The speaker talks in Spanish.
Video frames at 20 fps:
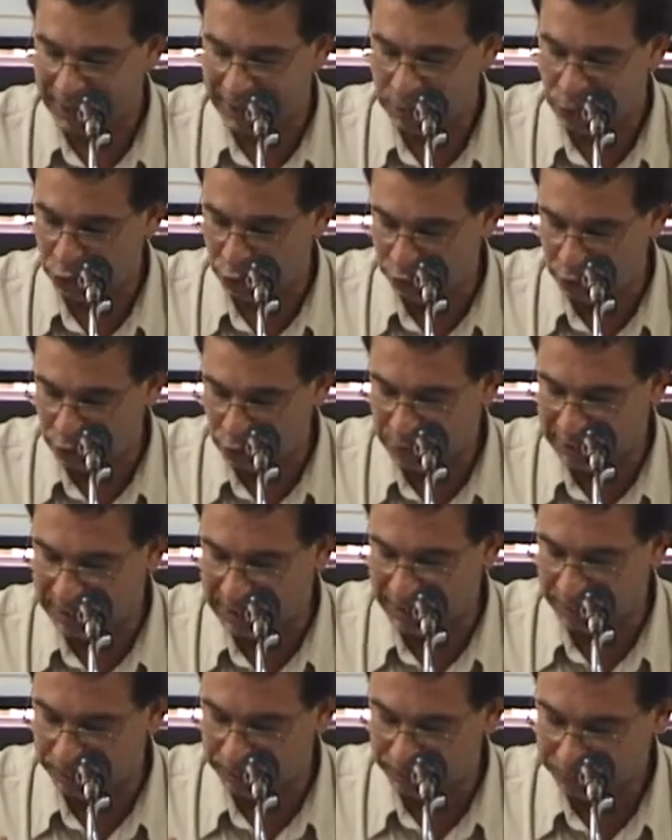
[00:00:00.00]
Yo creo
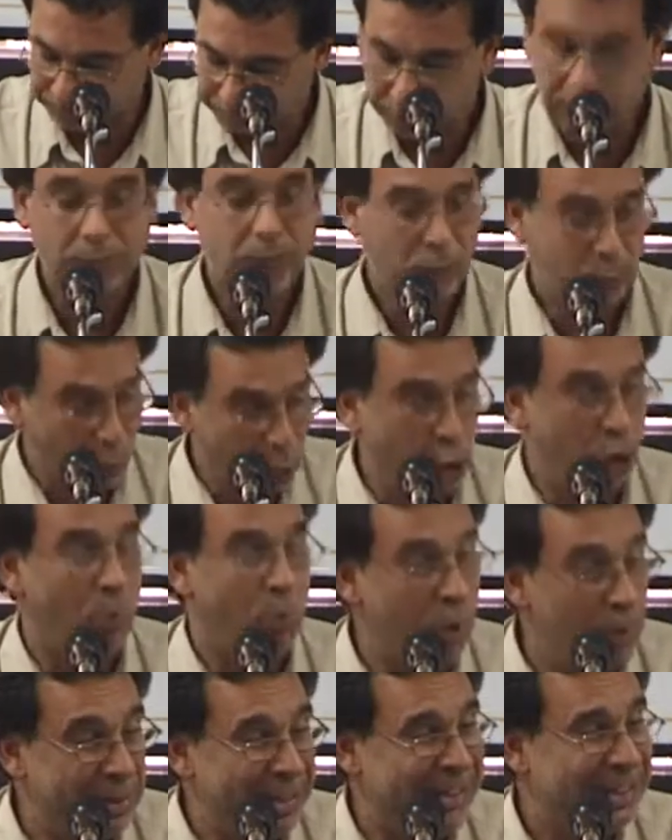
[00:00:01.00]
que
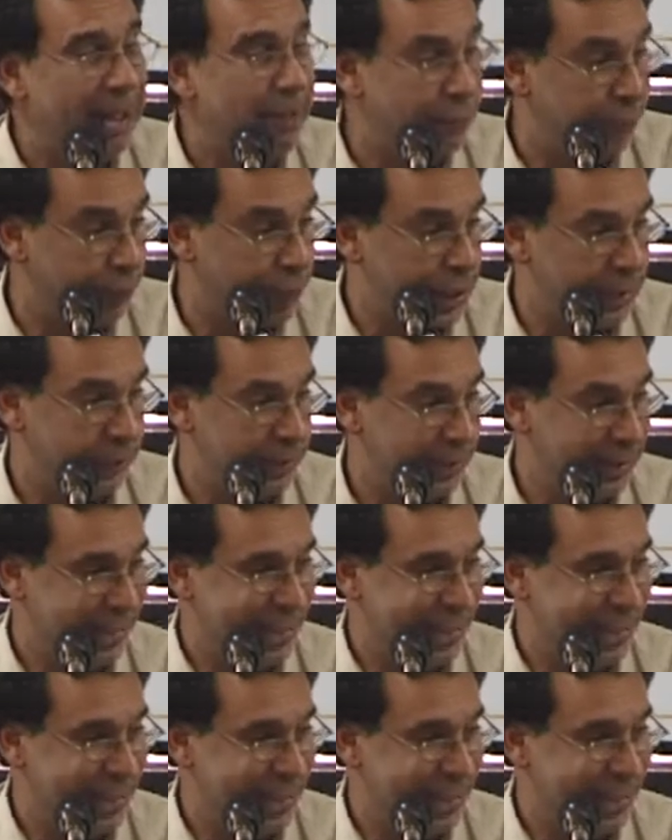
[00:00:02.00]
como metáfora,